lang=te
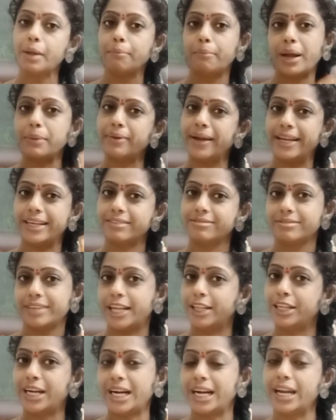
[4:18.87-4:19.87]
బై బాయ్
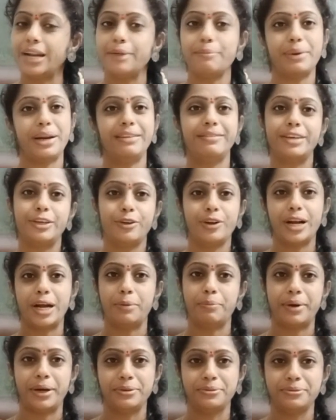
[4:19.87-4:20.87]
ఎందుకంటే నేను మళ్ళీ వీడియోలో
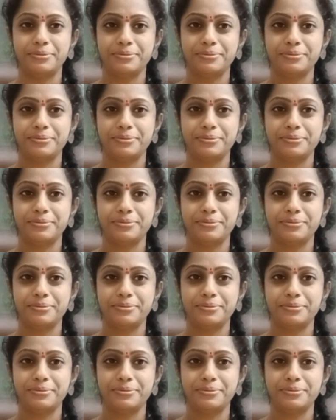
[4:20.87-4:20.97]
కనపడను